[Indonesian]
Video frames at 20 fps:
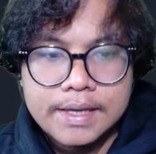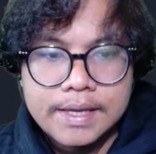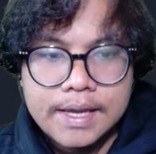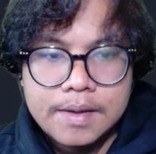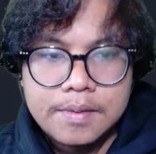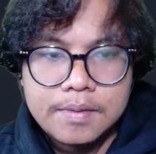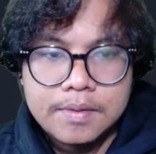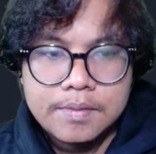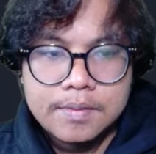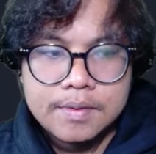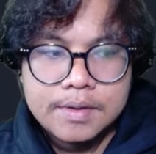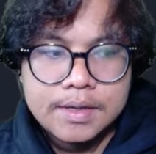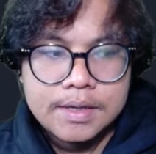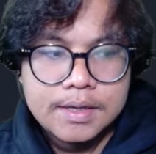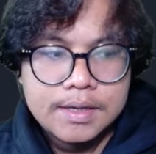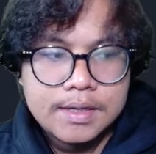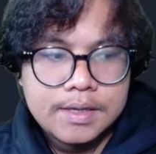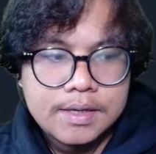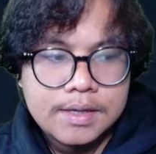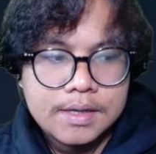yang
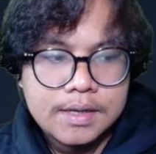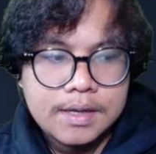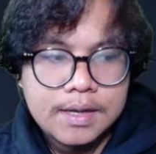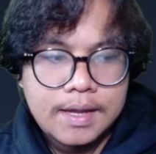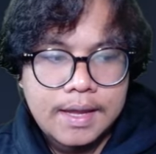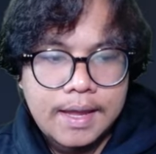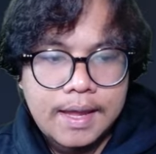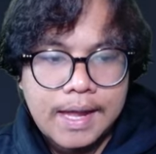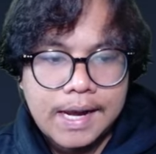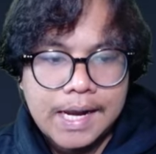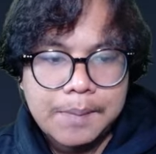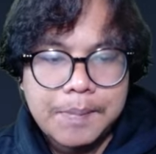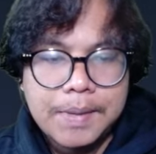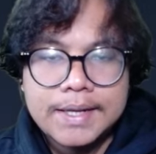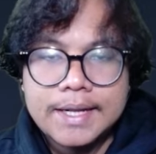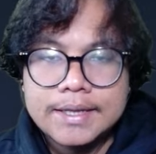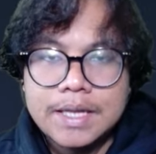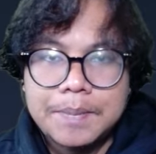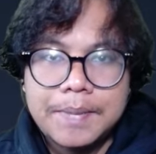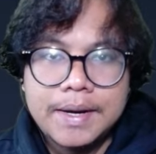uh, elemen
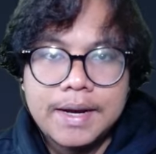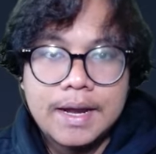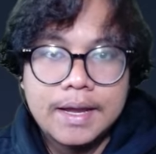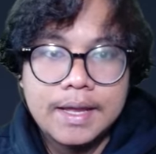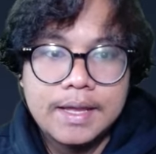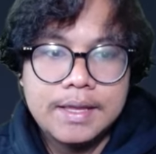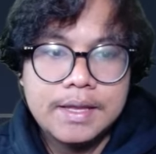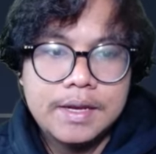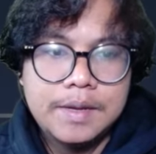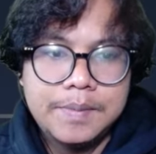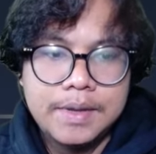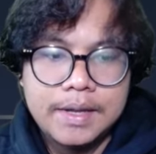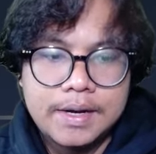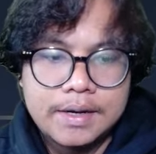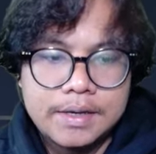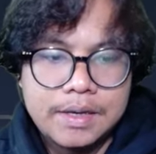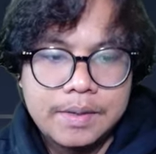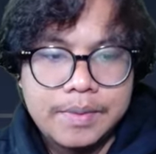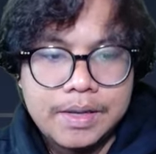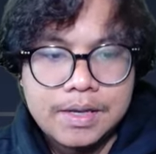kita menang ya. Jadi biar
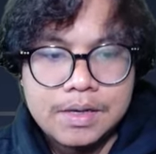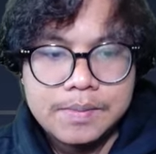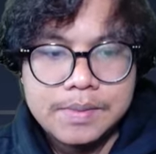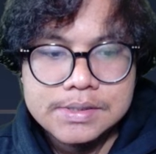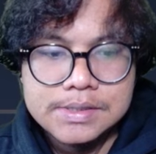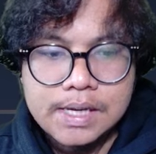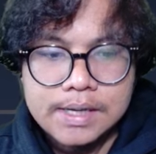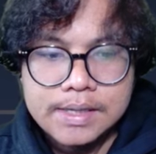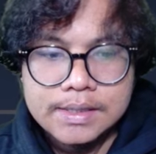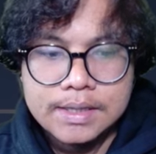di nya lebih sakit